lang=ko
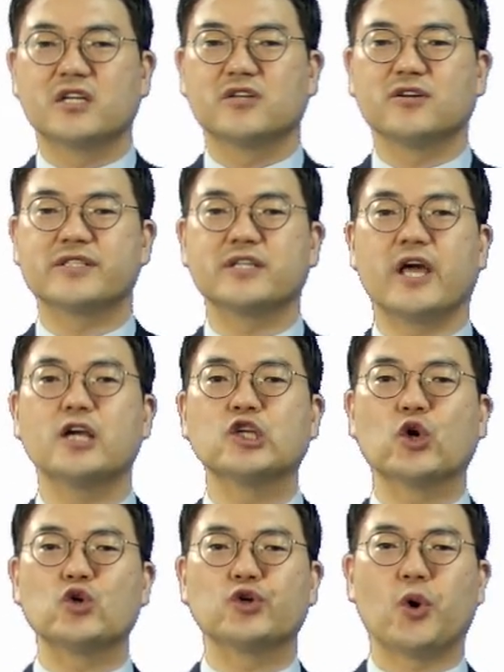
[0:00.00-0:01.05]
그것을
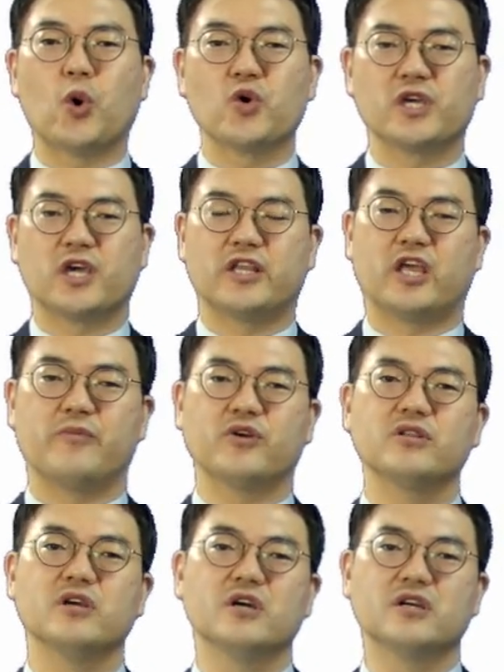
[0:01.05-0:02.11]
행동으로 옮기게
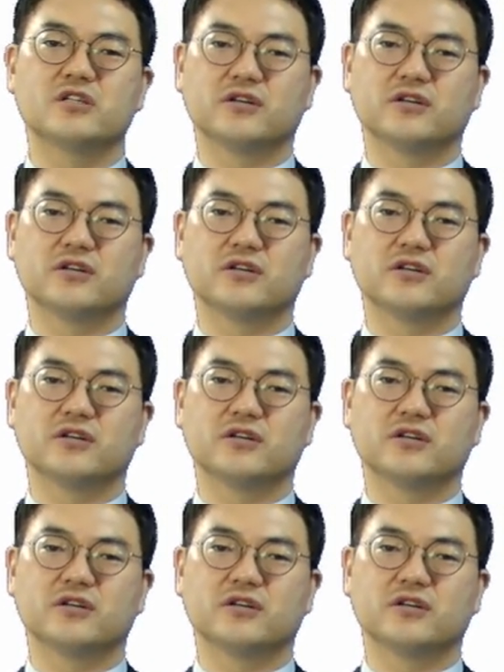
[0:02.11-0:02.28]
되면